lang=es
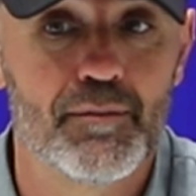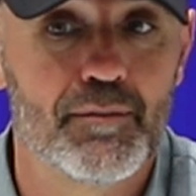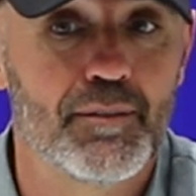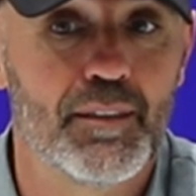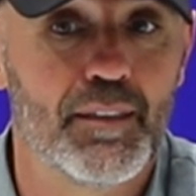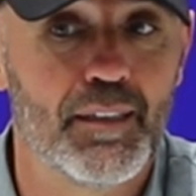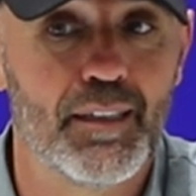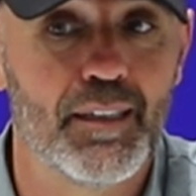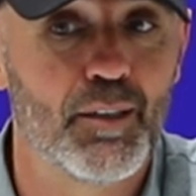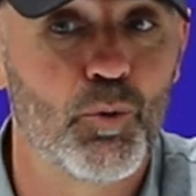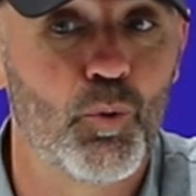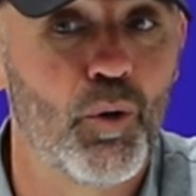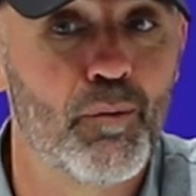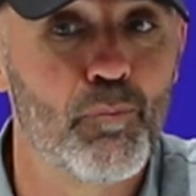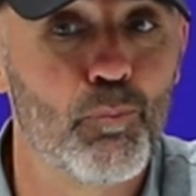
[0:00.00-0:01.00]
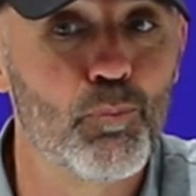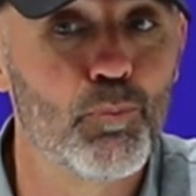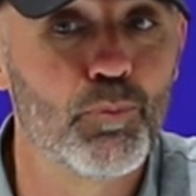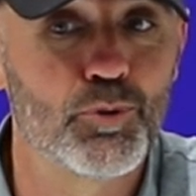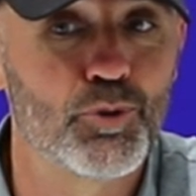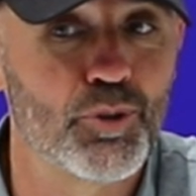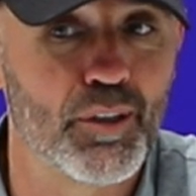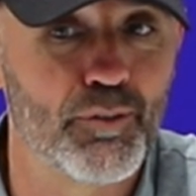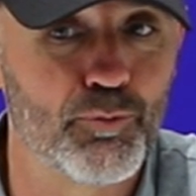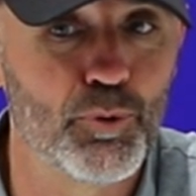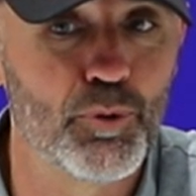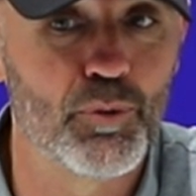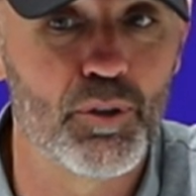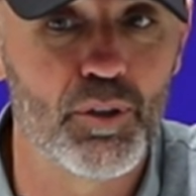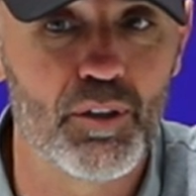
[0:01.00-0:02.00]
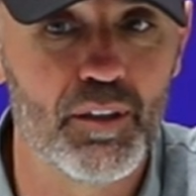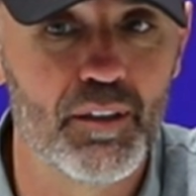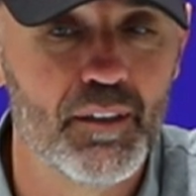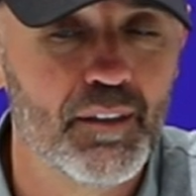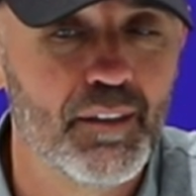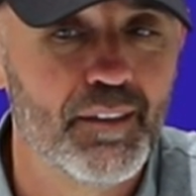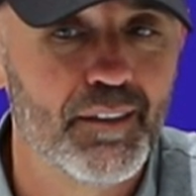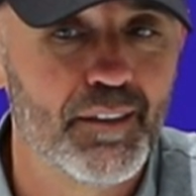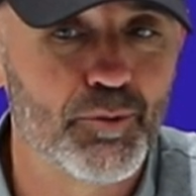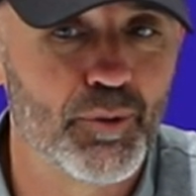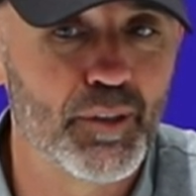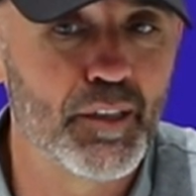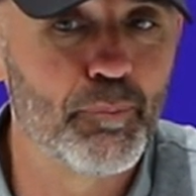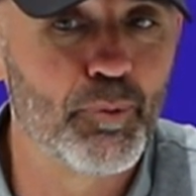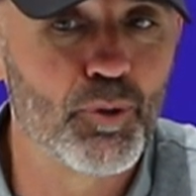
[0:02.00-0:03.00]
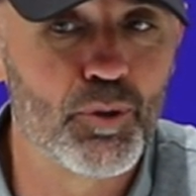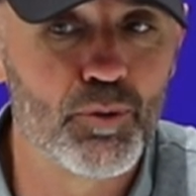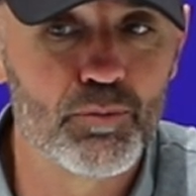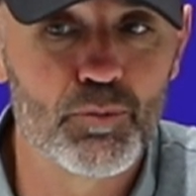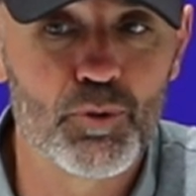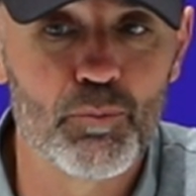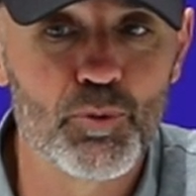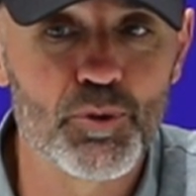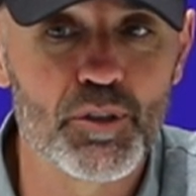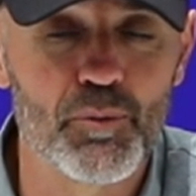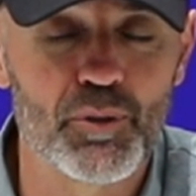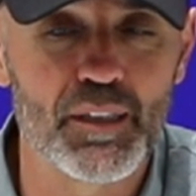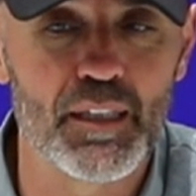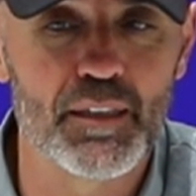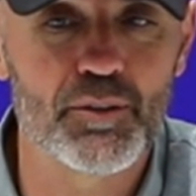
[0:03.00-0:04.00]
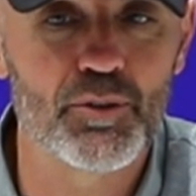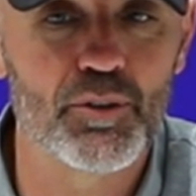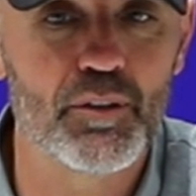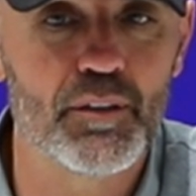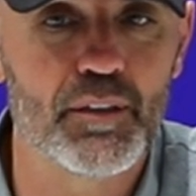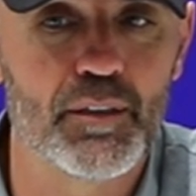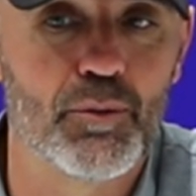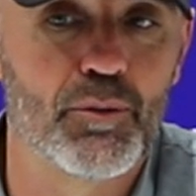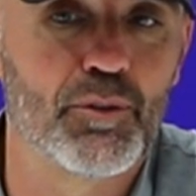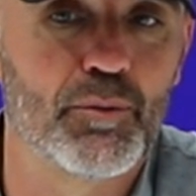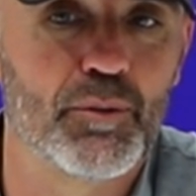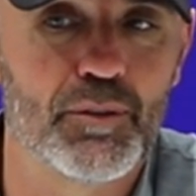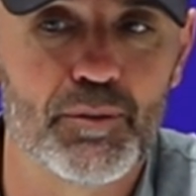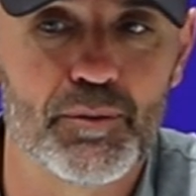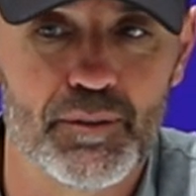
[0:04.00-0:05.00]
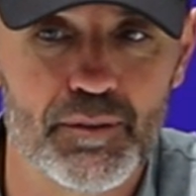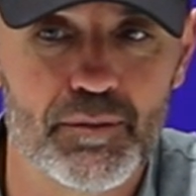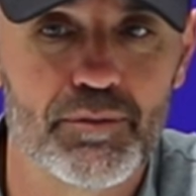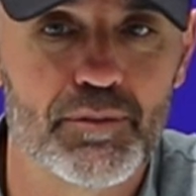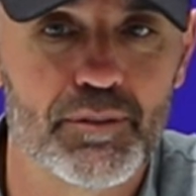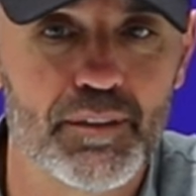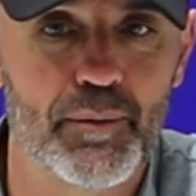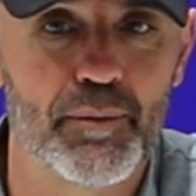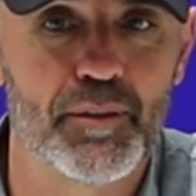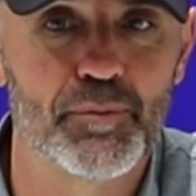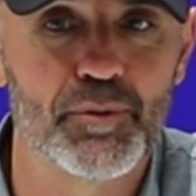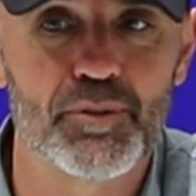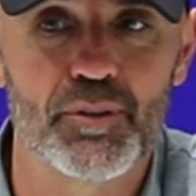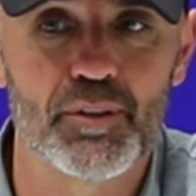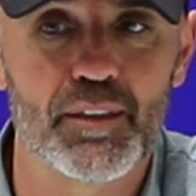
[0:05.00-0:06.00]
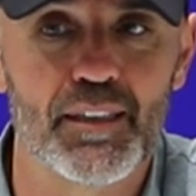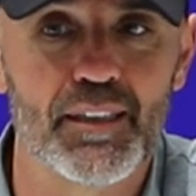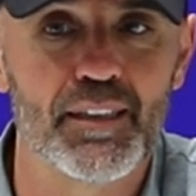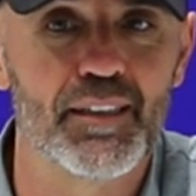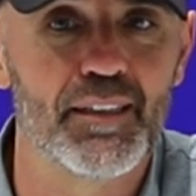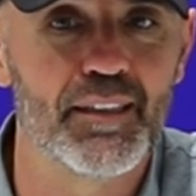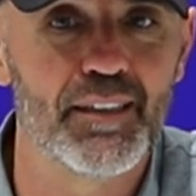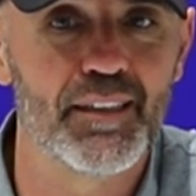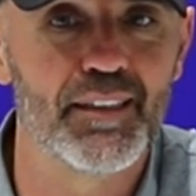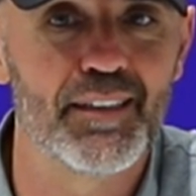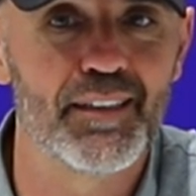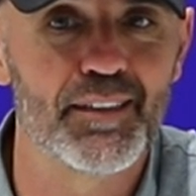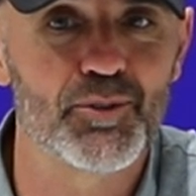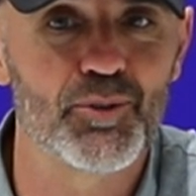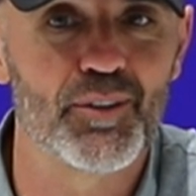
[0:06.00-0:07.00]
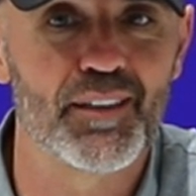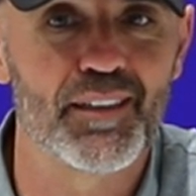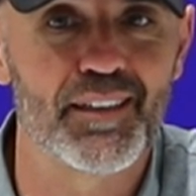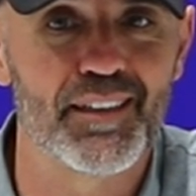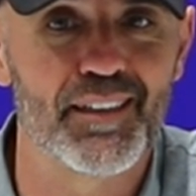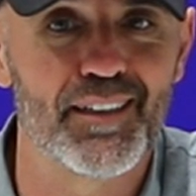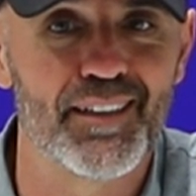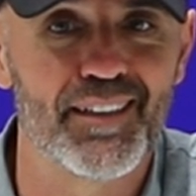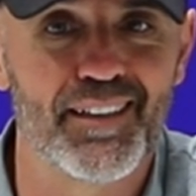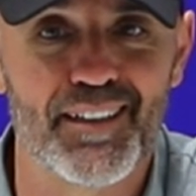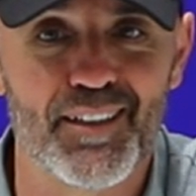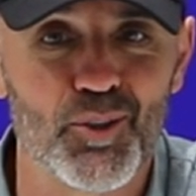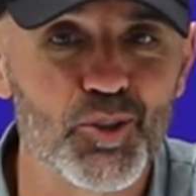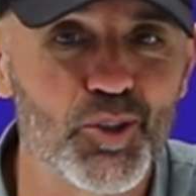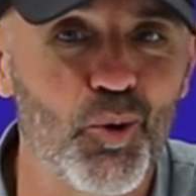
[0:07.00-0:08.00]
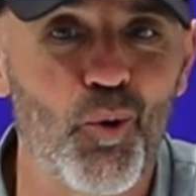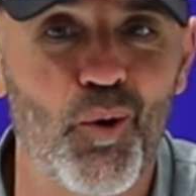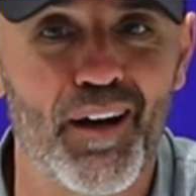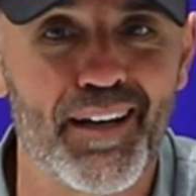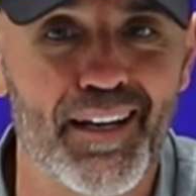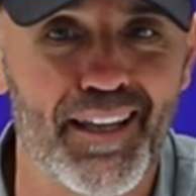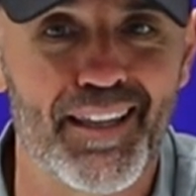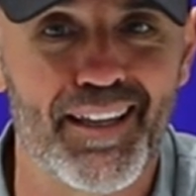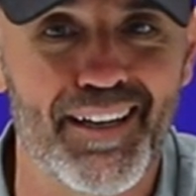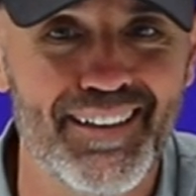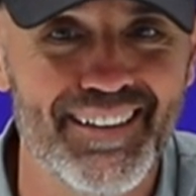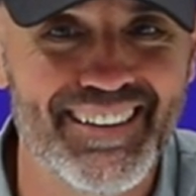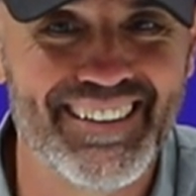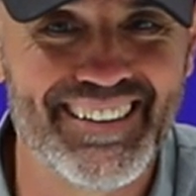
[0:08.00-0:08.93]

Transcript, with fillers: O sea, juegan mucho a fútbol, es un equipo con, con, muchísimo talento y luego, bueno, ya habéis visto que aquí eso de que no se juega nada,